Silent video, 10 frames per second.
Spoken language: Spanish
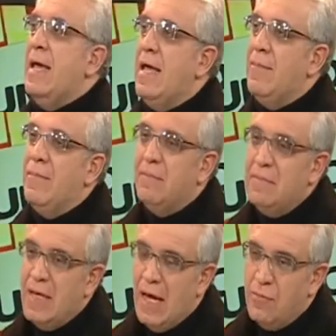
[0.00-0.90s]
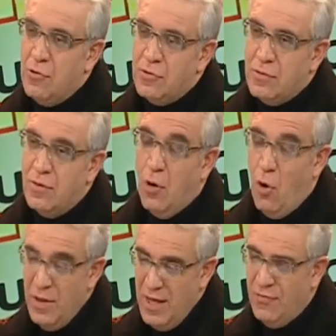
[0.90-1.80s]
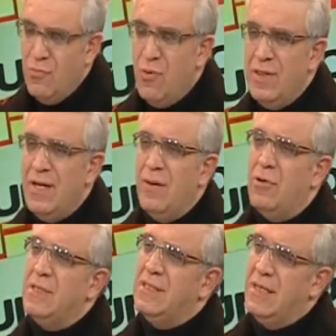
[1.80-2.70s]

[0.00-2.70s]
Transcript: eh, digamos, hoy día fue un buen día de bolsa,